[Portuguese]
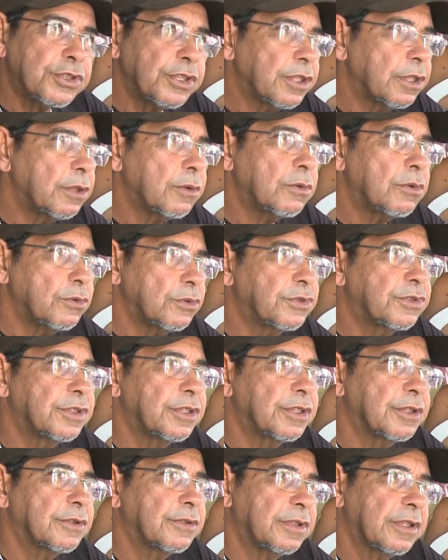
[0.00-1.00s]
e
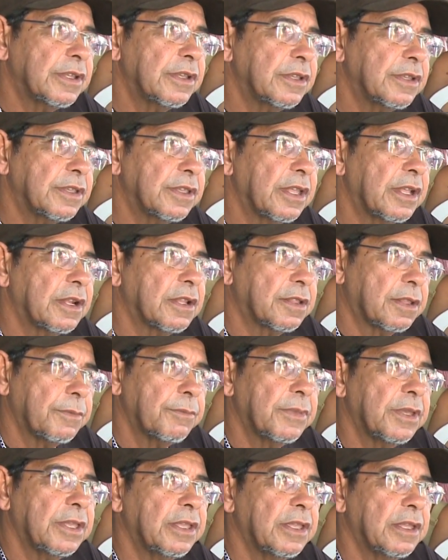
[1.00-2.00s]
valorizando seu amor pelo
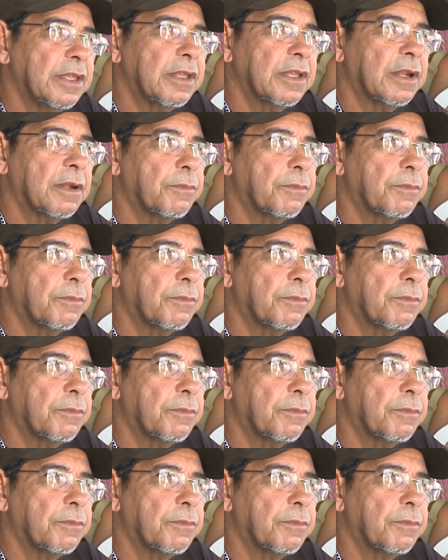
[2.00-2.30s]
picadeiro.